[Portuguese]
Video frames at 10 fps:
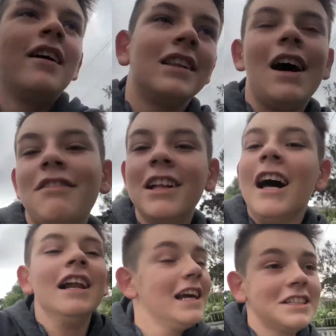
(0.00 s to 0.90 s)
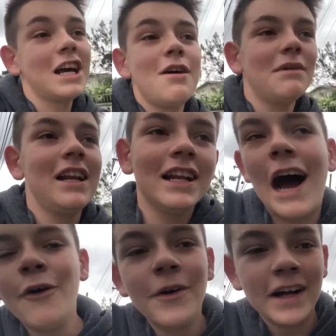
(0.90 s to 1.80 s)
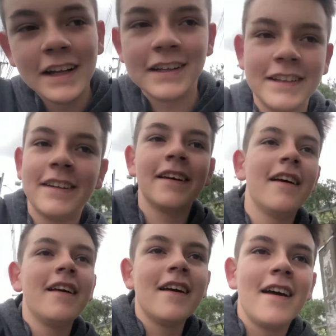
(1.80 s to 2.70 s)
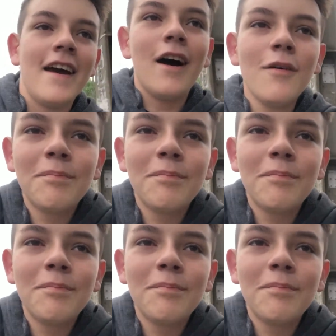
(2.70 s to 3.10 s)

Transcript: Tava andando e achamos ele na rua. É um